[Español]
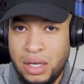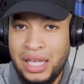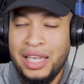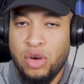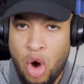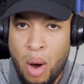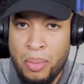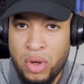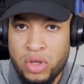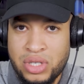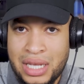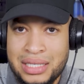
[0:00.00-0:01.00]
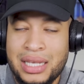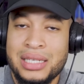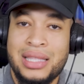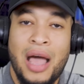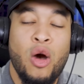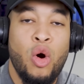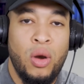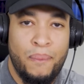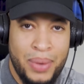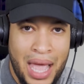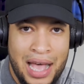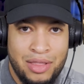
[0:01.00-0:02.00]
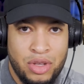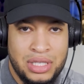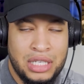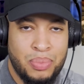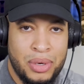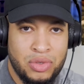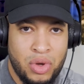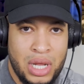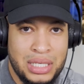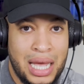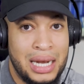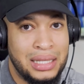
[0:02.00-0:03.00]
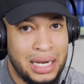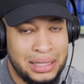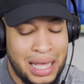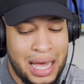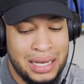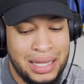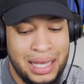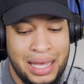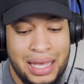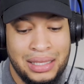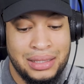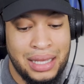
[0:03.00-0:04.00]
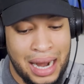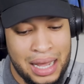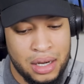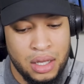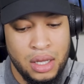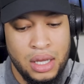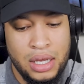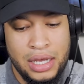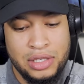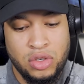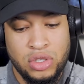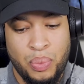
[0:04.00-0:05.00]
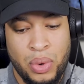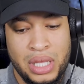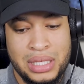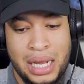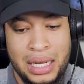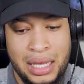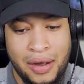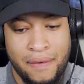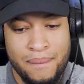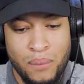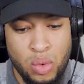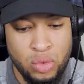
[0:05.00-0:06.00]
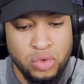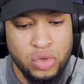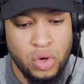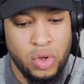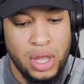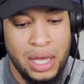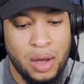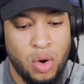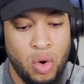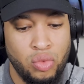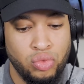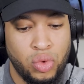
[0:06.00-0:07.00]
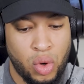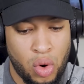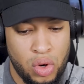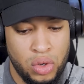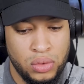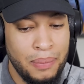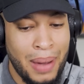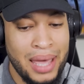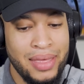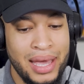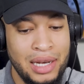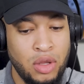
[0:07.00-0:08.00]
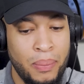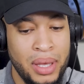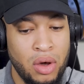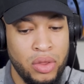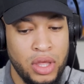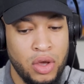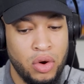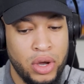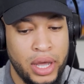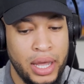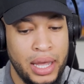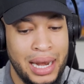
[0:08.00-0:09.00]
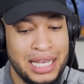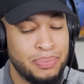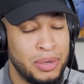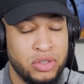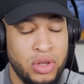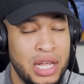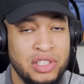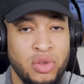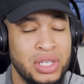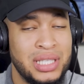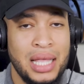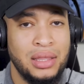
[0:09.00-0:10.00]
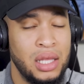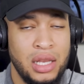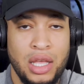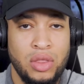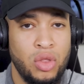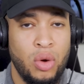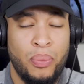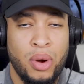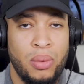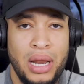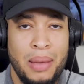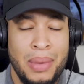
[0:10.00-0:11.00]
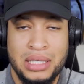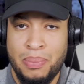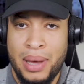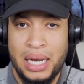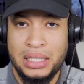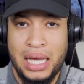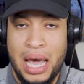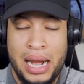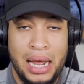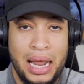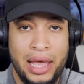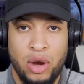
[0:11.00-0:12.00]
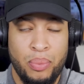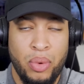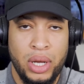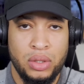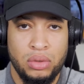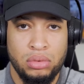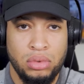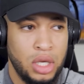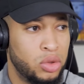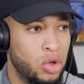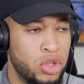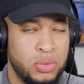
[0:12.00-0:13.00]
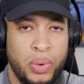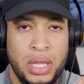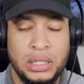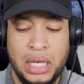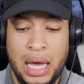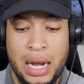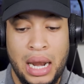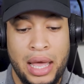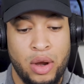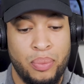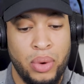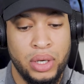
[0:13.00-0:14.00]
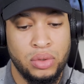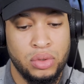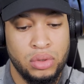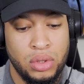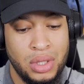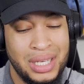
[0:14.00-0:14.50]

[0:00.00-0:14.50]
incómodos es que están golpeando a estas personas al tratar de entrar. Esto se puede salir mucho de control. Y Biden el domingo dijo que las personas no están teniendo problemas para llegar al aeropuerto, que todos pueden llegar al aeropuerto.